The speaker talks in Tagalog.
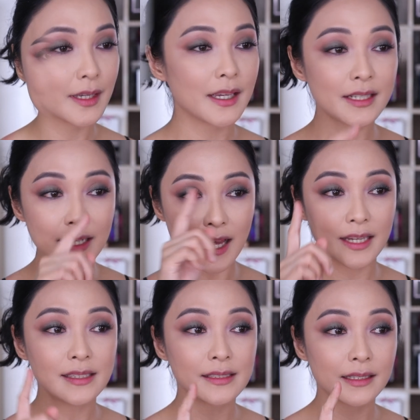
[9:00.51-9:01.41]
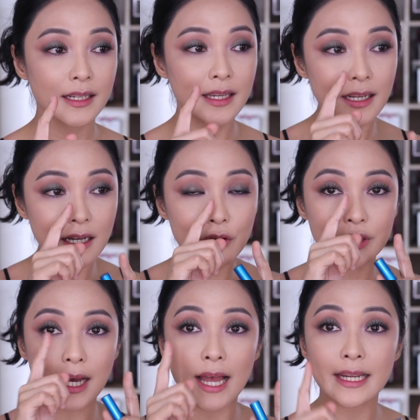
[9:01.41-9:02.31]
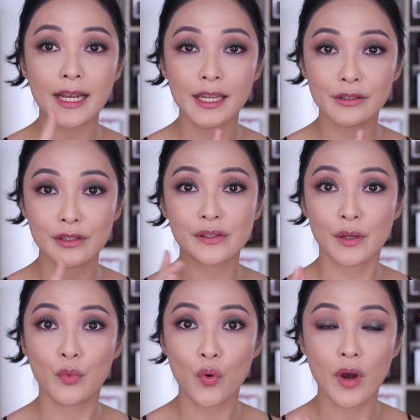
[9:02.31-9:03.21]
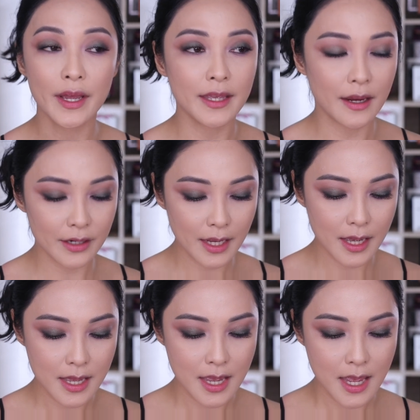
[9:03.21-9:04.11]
Ayan na guys, naglagay lang ako ng eyeliner sa buong eye area.